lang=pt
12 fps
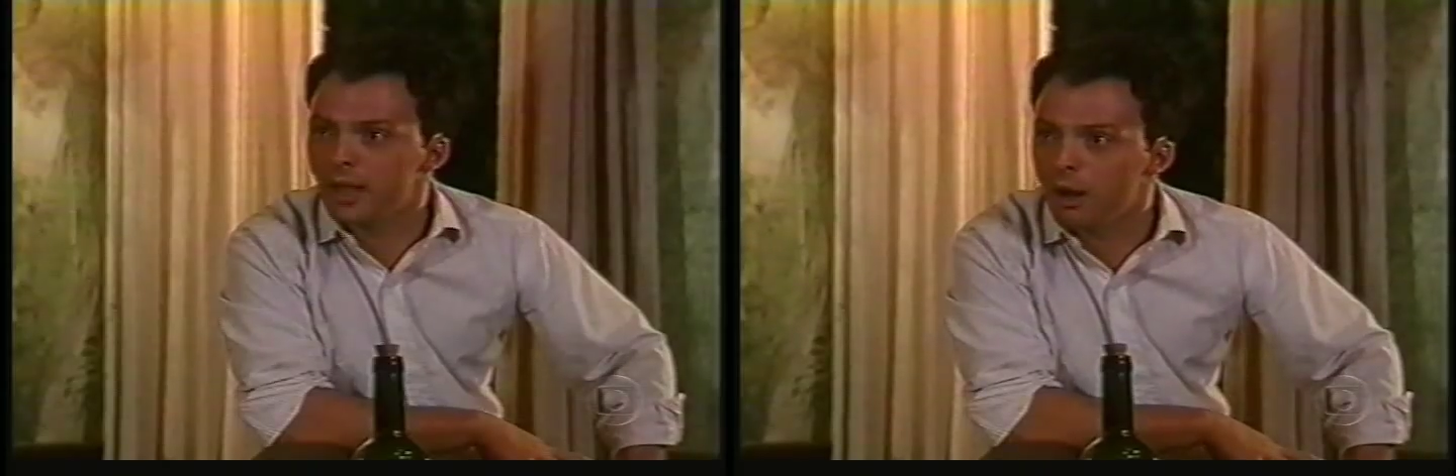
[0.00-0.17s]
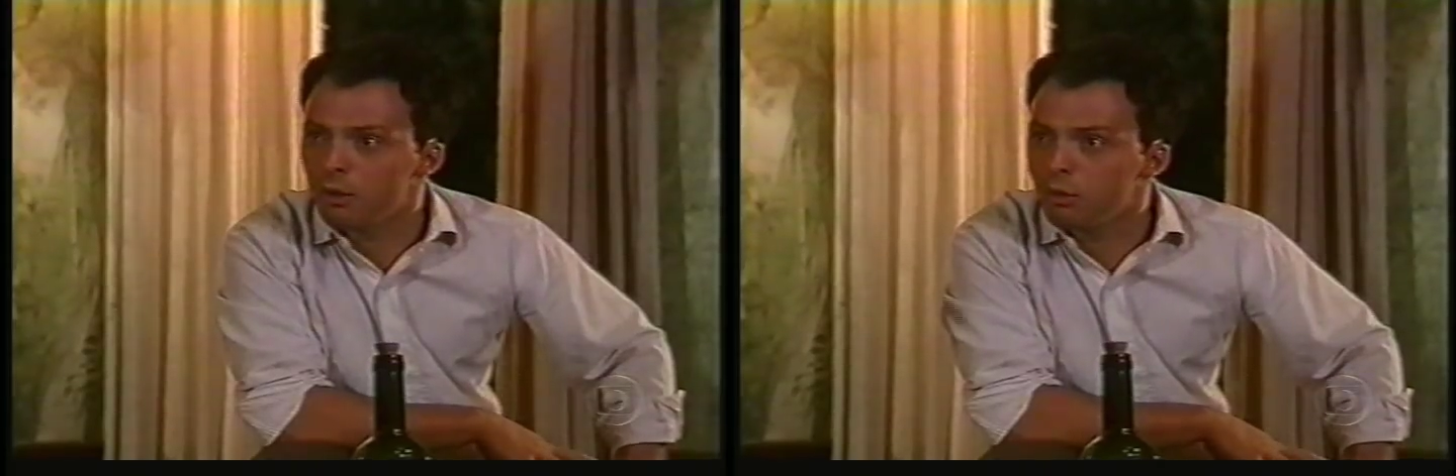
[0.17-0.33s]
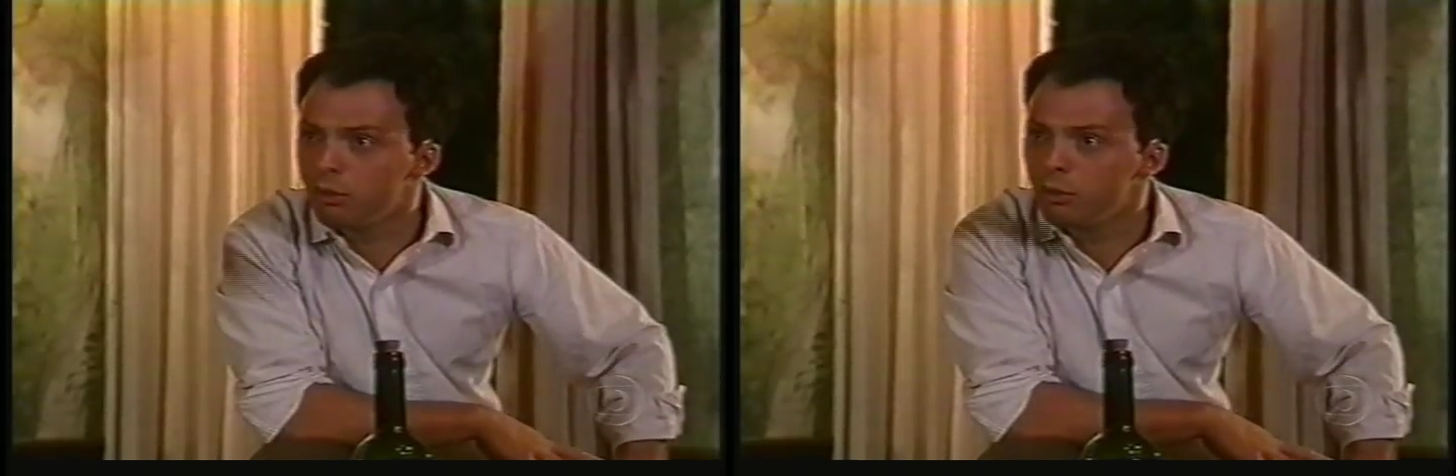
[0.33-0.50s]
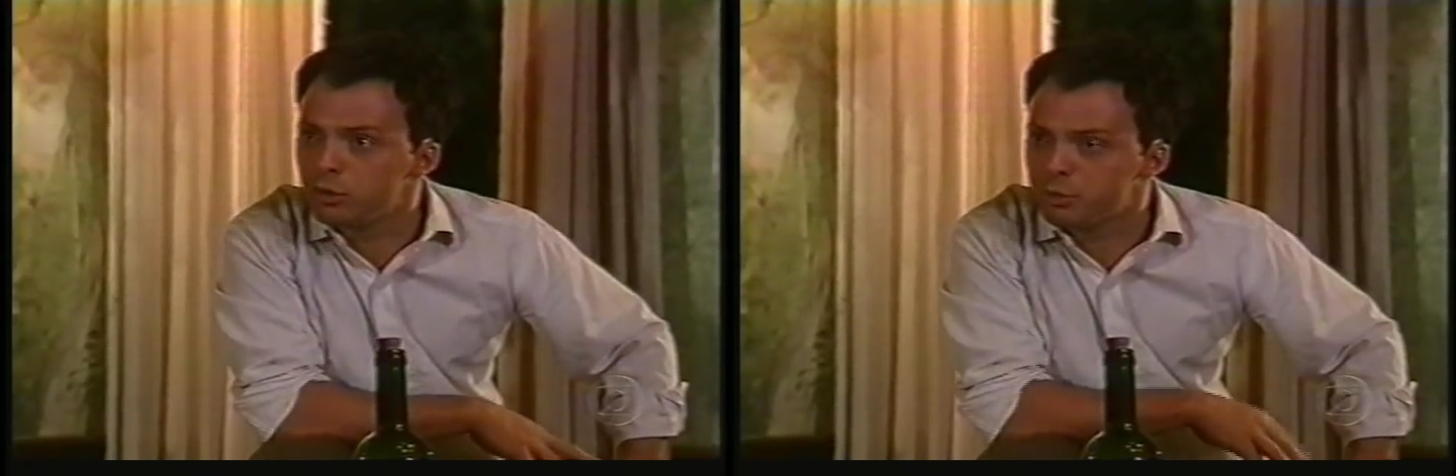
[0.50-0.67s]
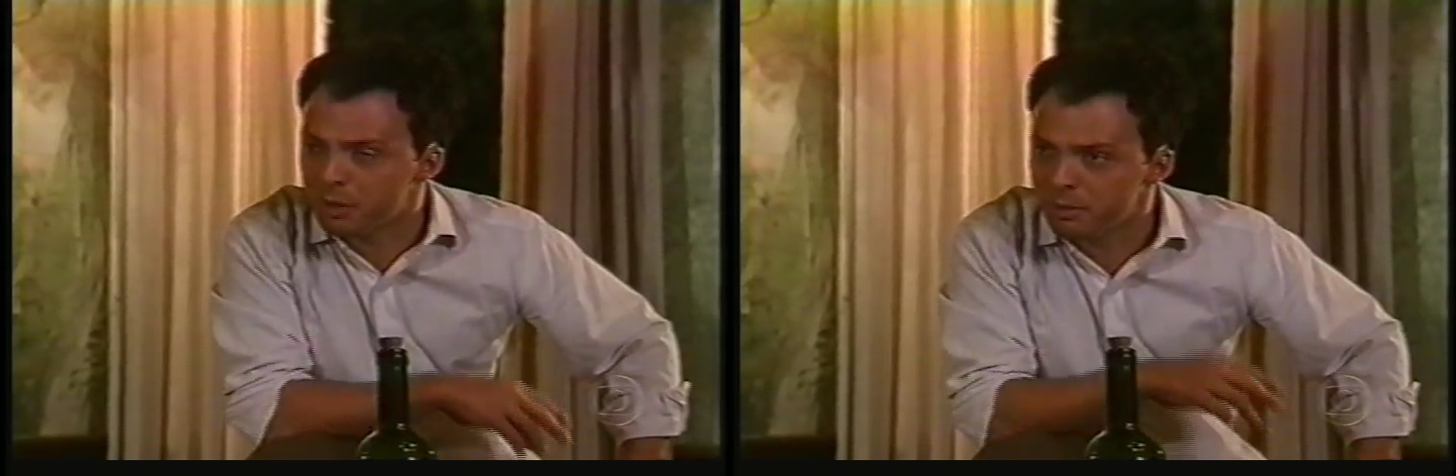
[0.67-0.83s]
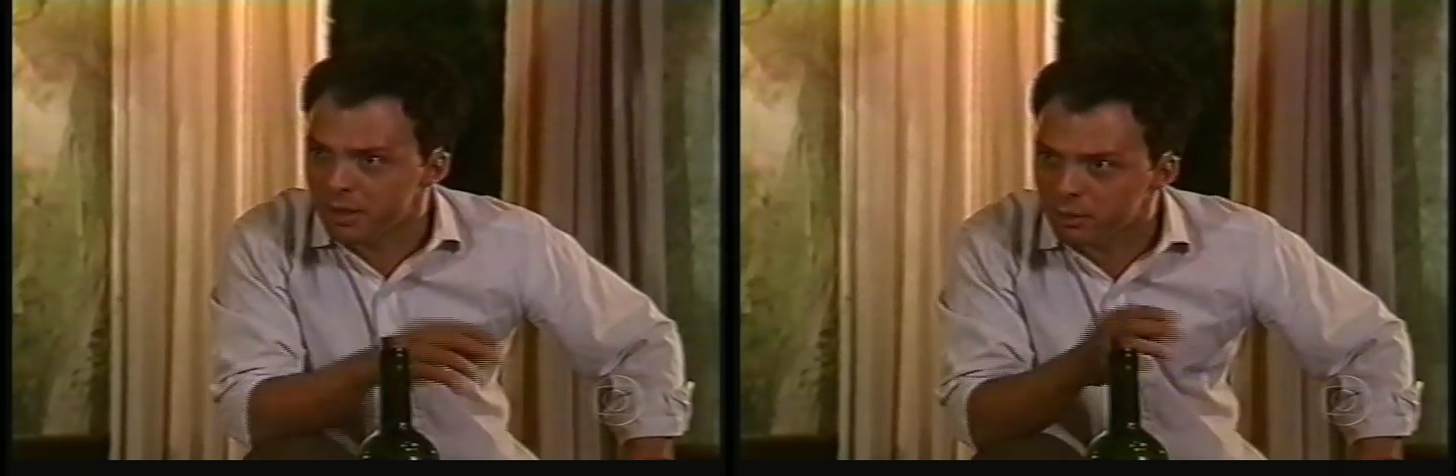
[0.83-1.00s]
dar os
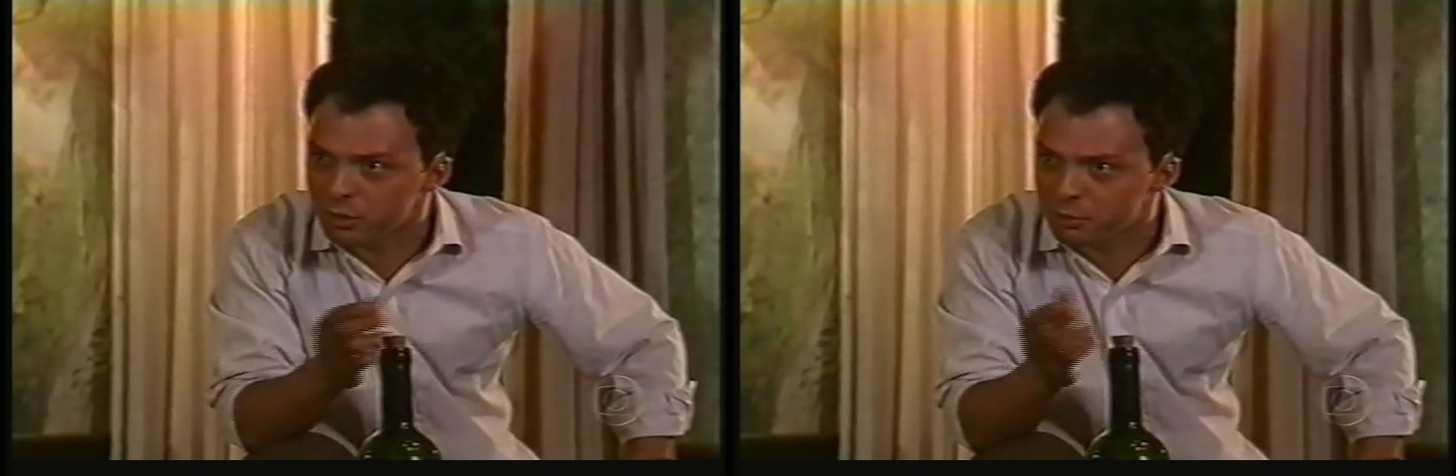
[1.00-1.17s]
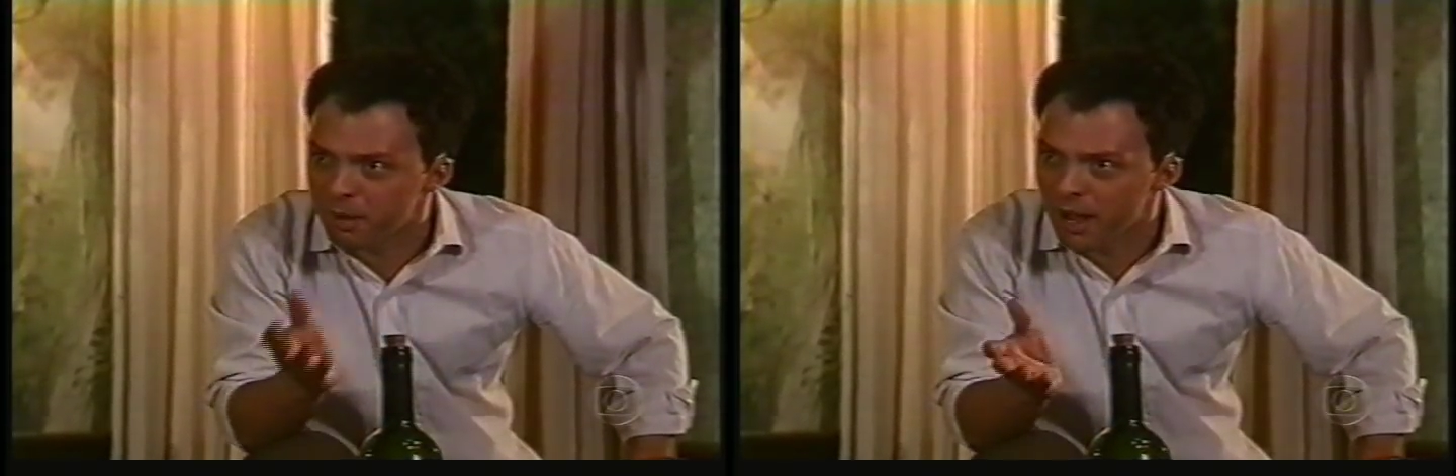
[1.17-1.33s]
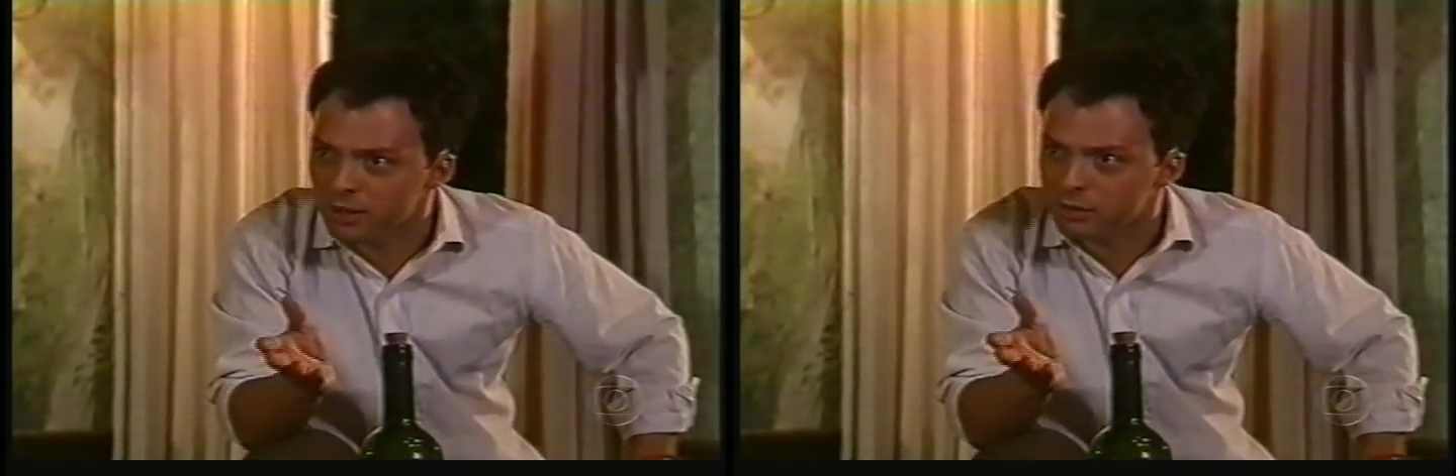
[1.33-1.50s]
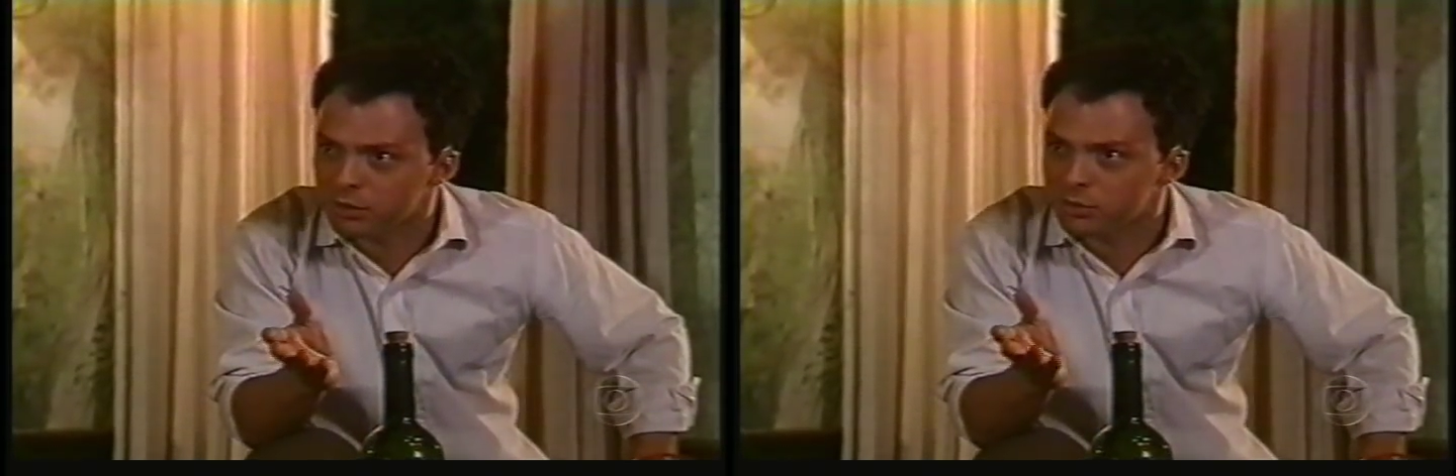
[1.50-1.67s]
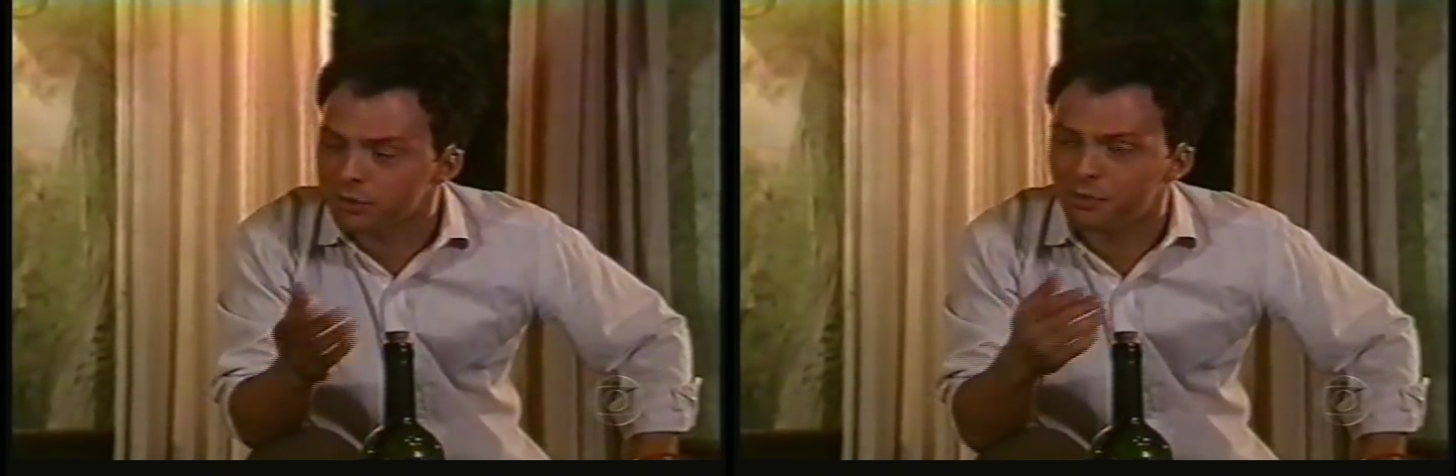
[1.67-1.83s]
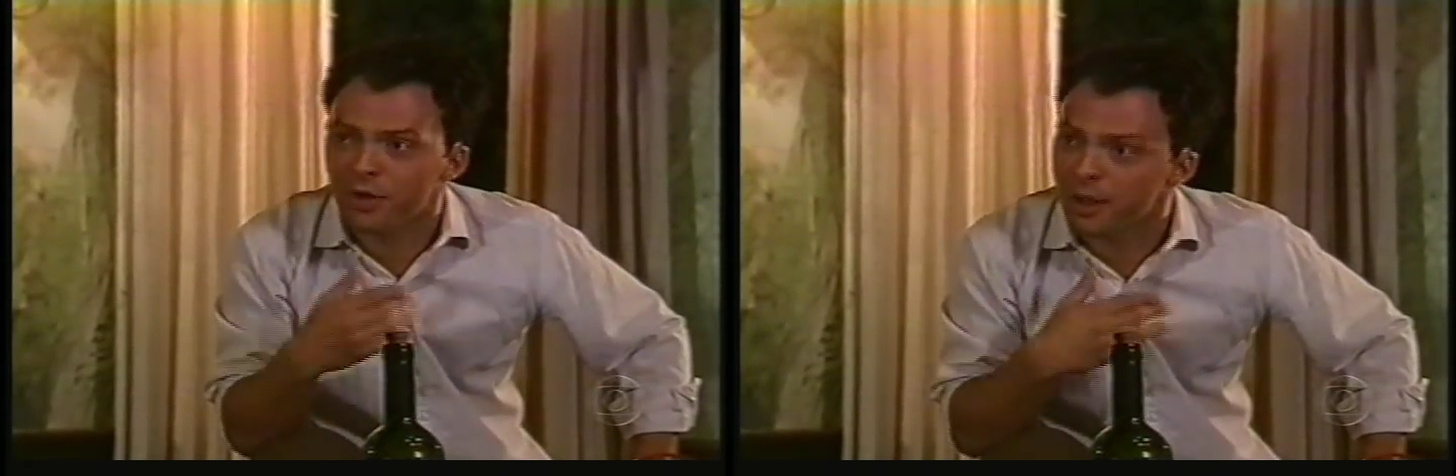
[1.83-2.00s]
primeiros
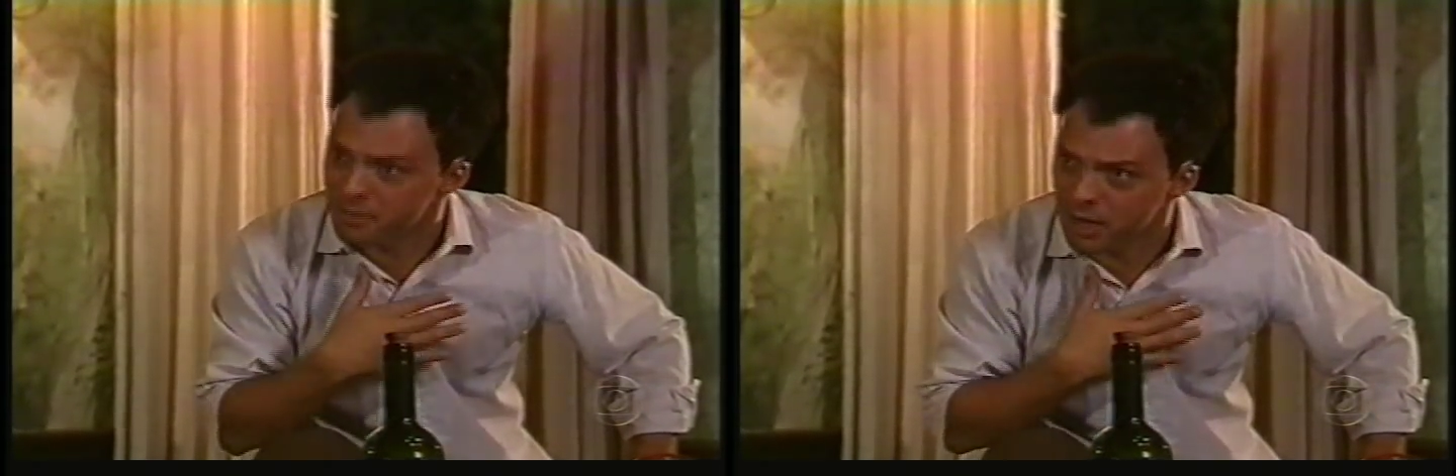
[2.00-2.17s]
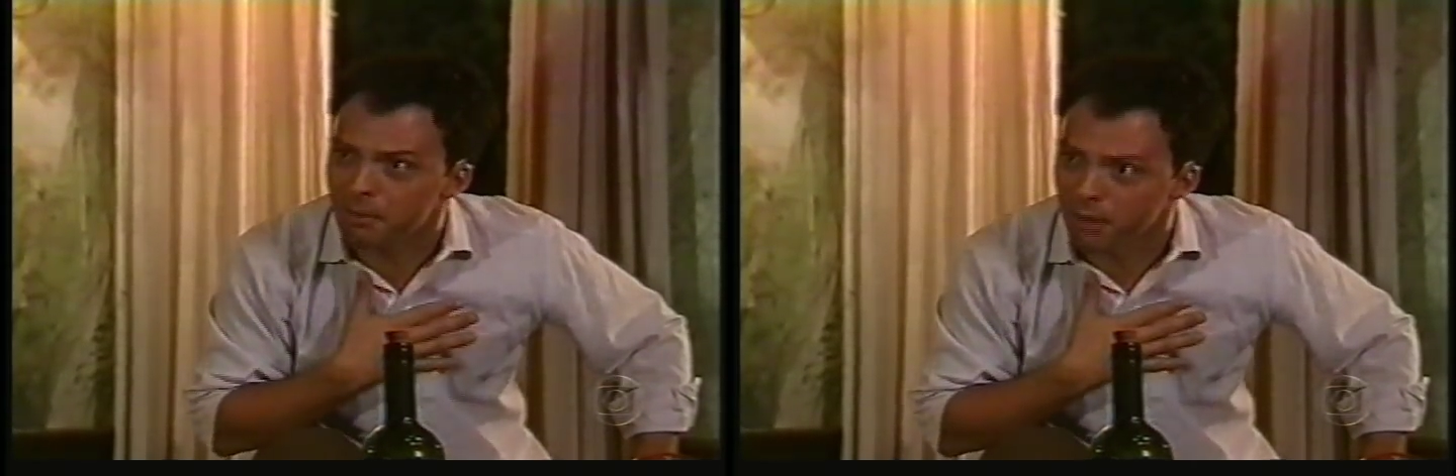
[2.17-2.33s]
passos foi a minha